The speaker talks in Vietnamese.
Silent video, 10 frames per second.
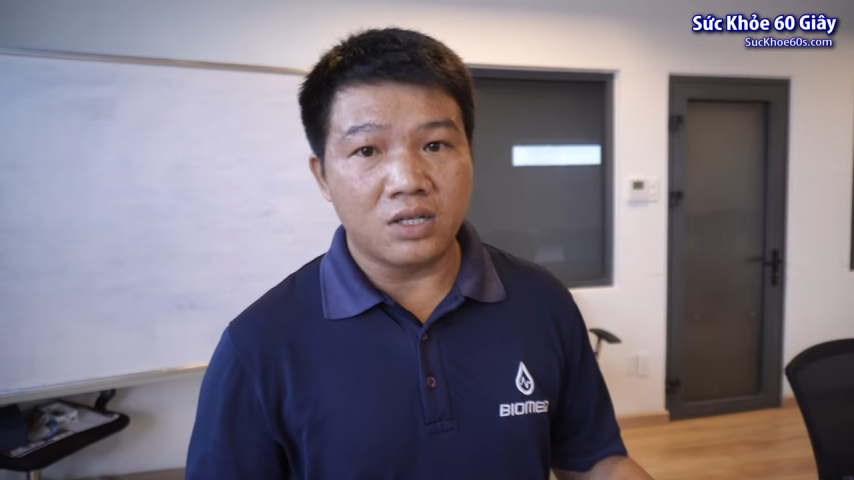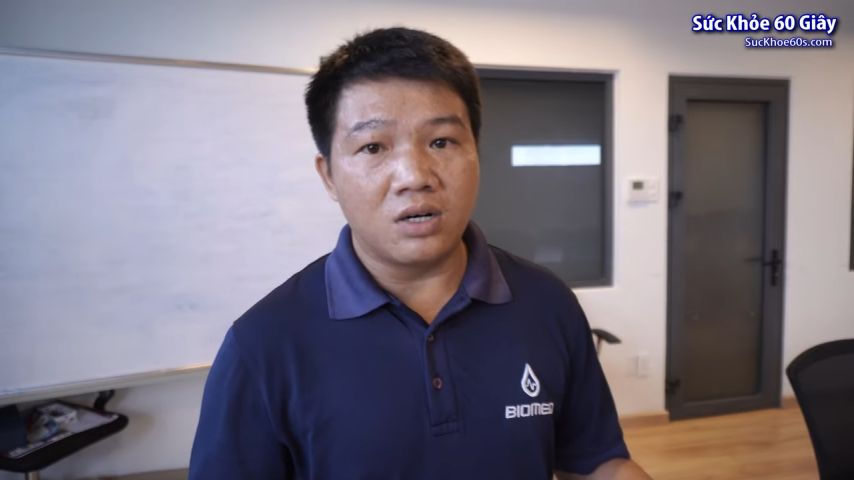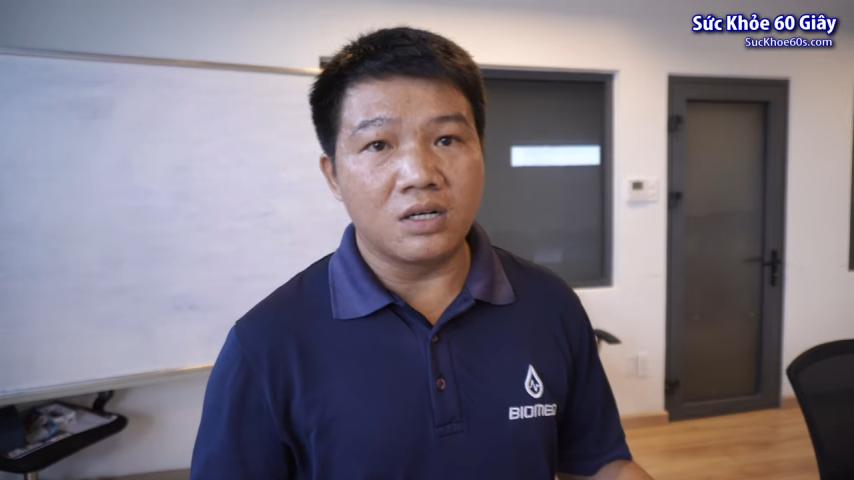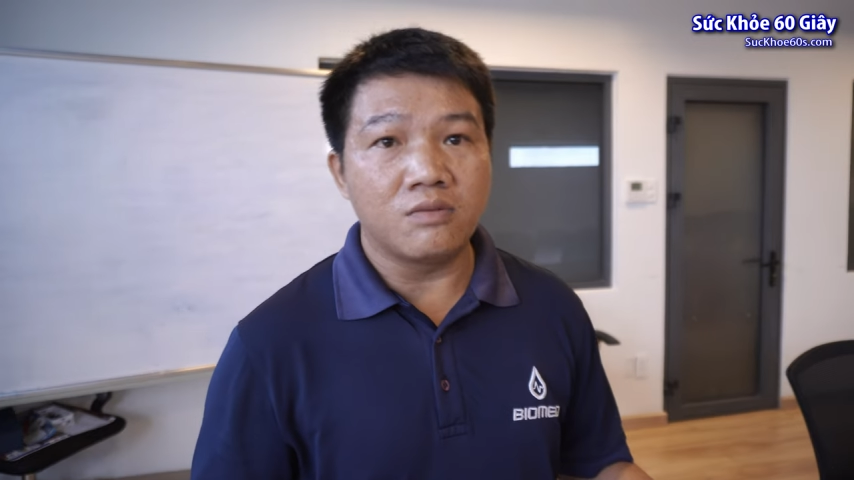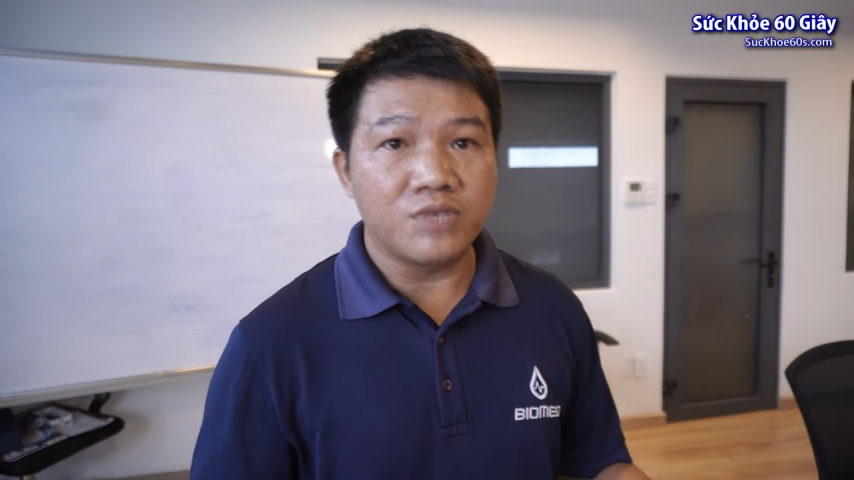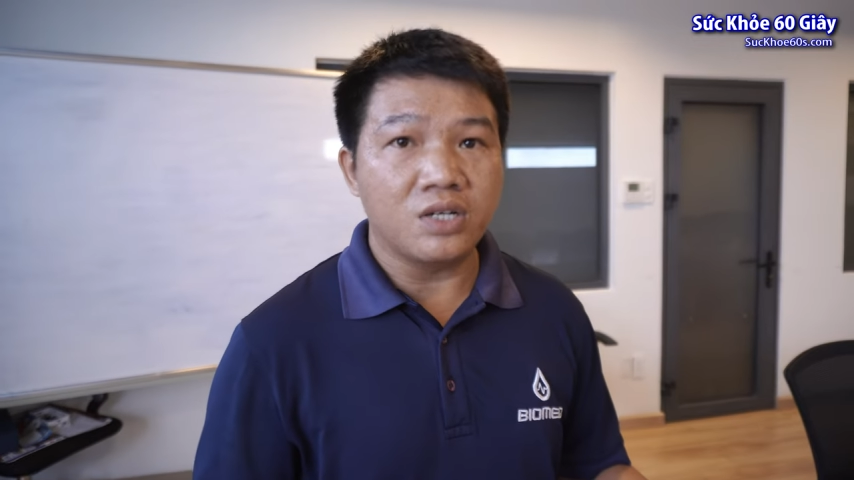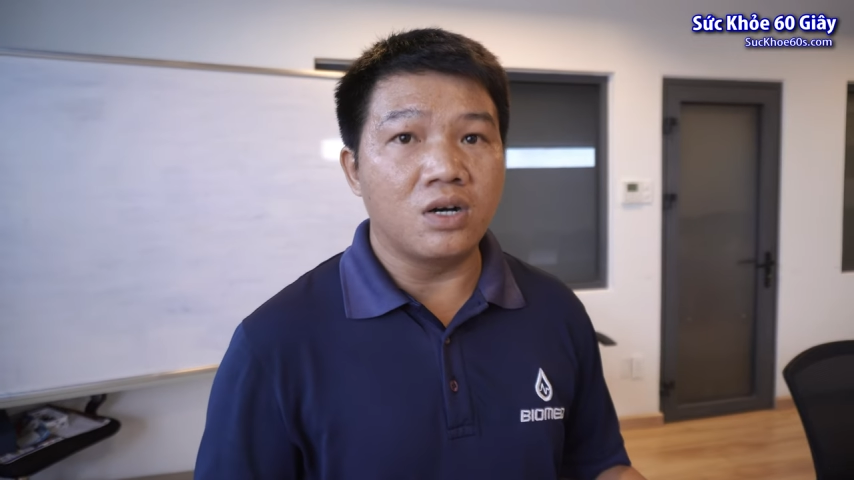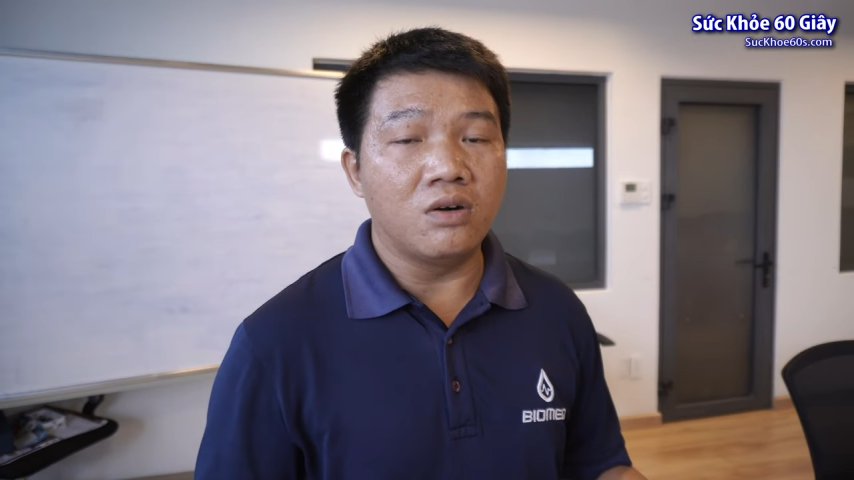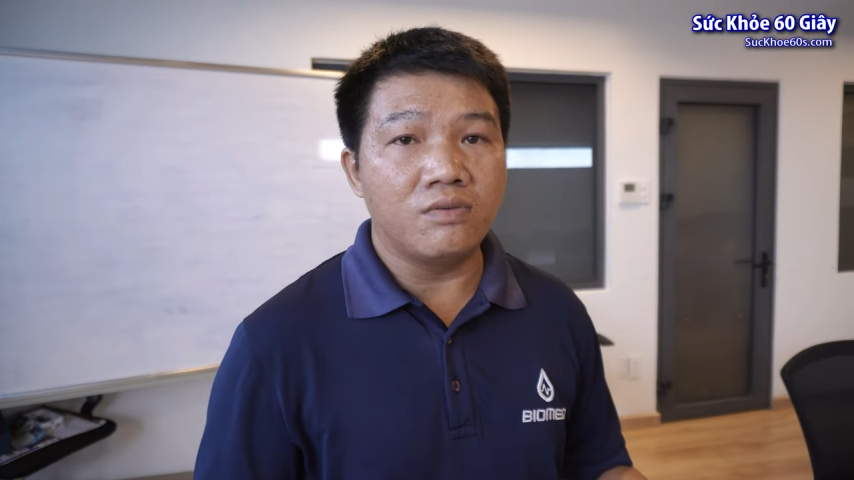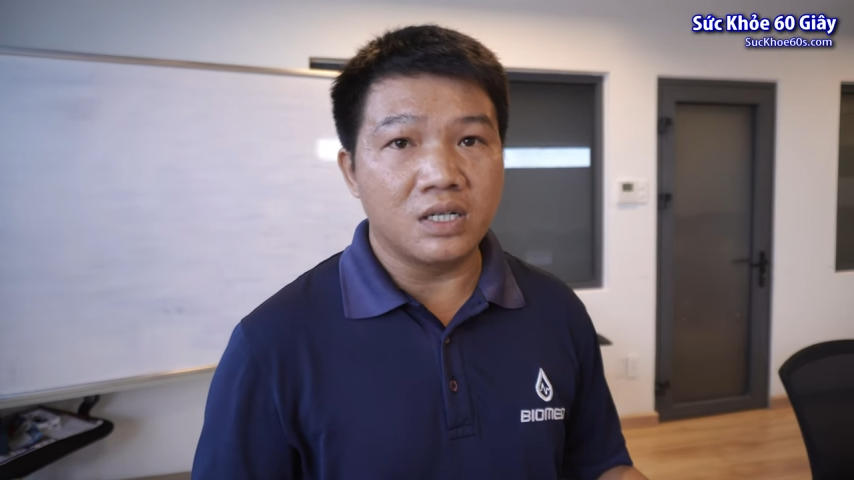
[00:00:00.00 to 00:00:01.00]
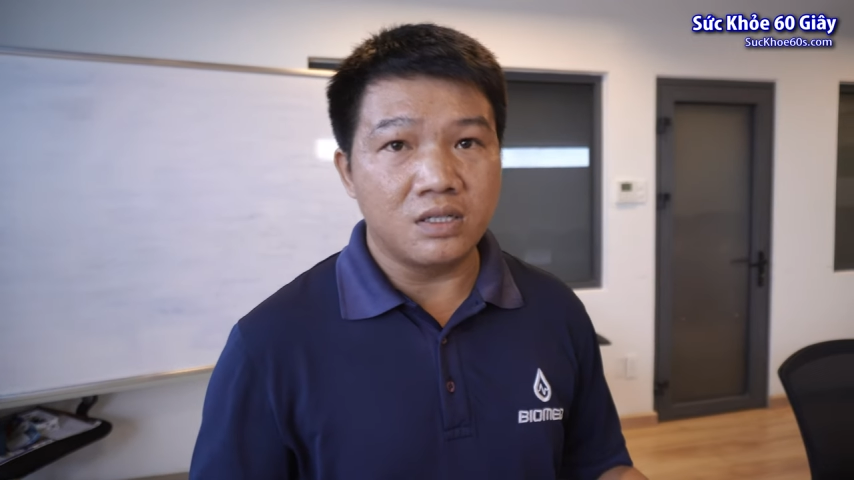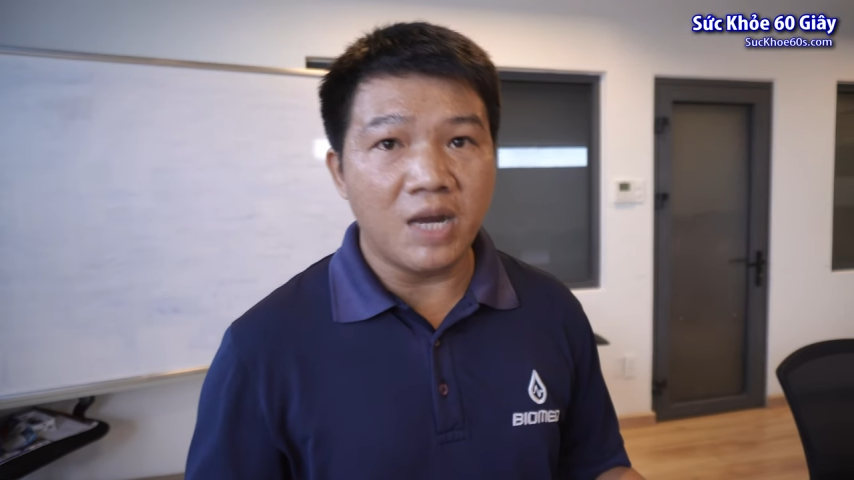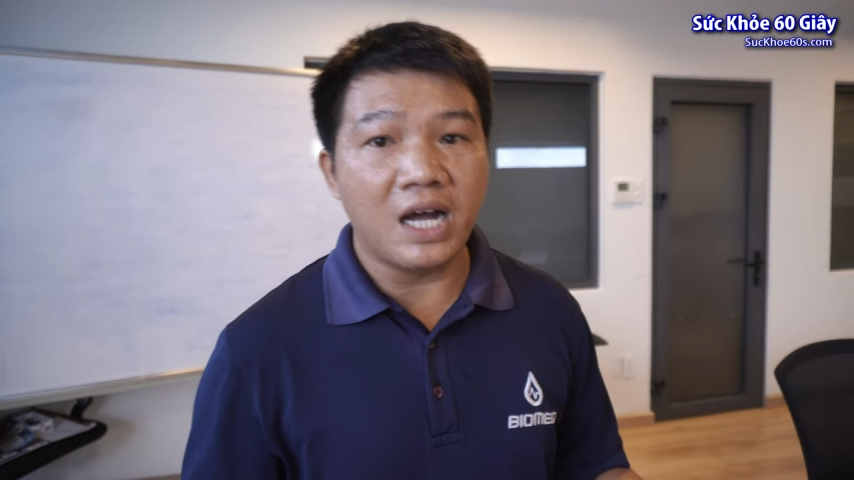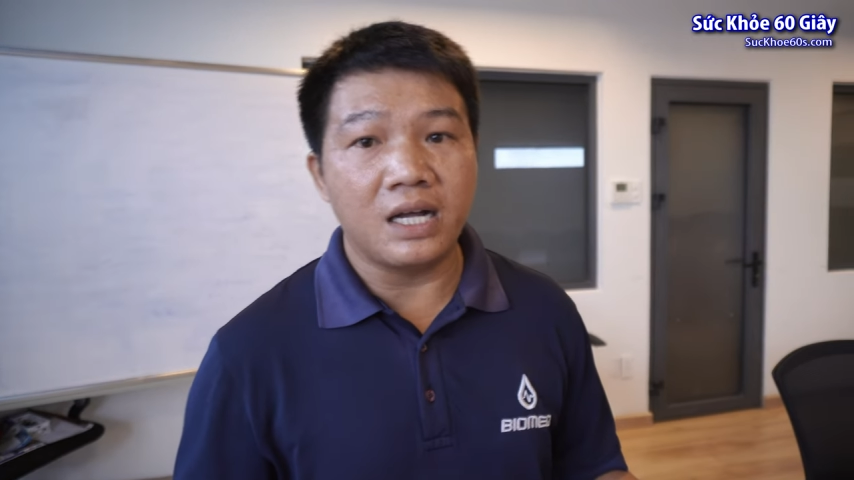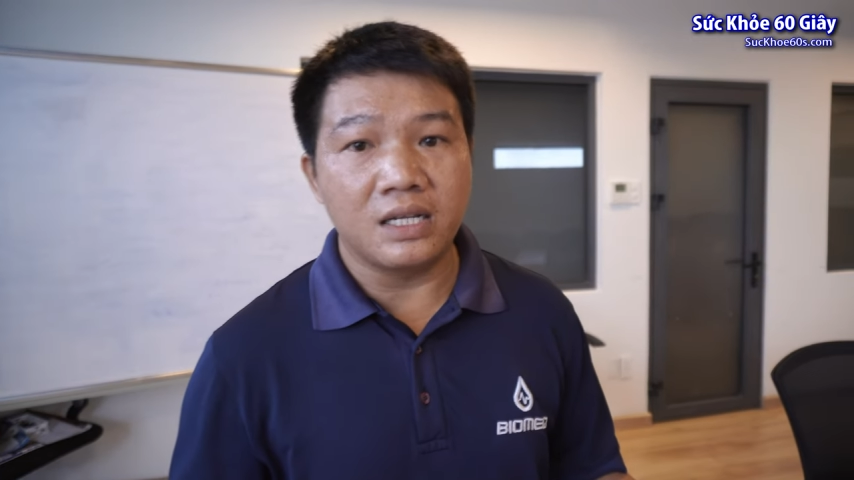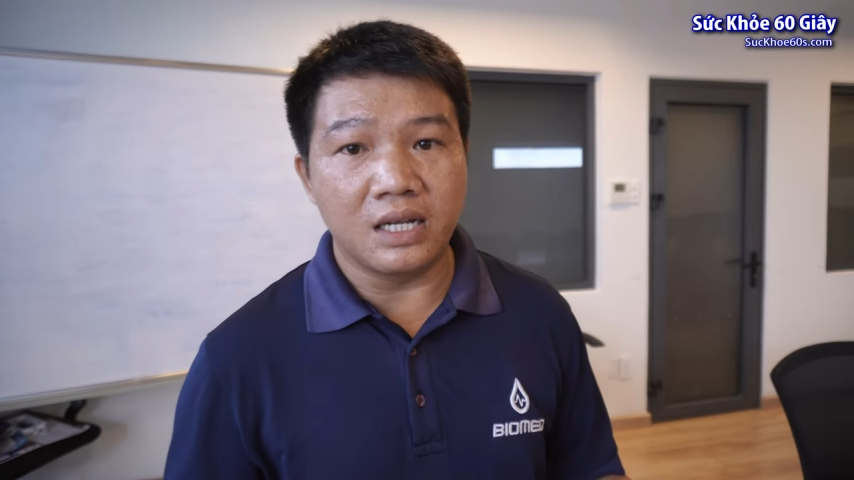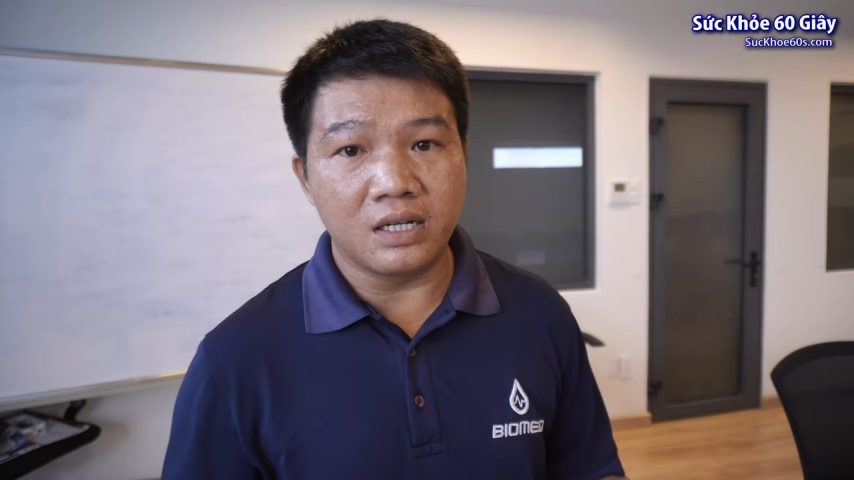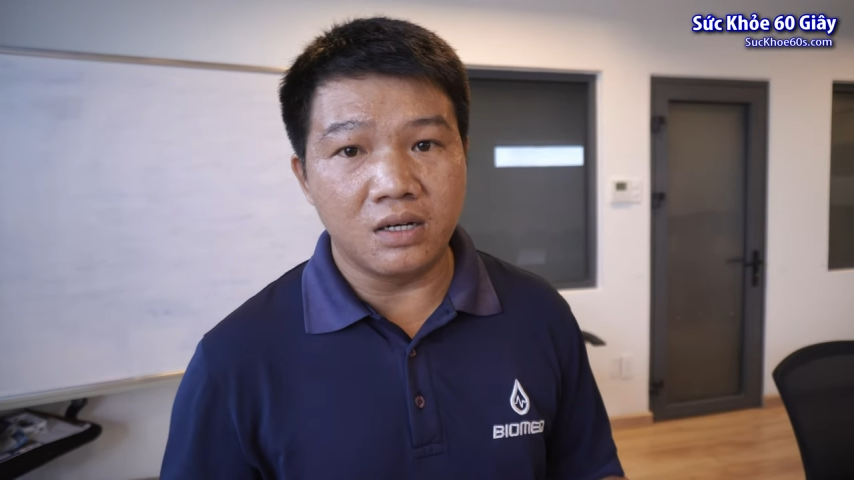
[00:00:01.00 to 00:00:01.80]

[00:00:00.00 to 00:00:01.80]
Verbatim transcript: toàn không cháy nổ và thứ ba là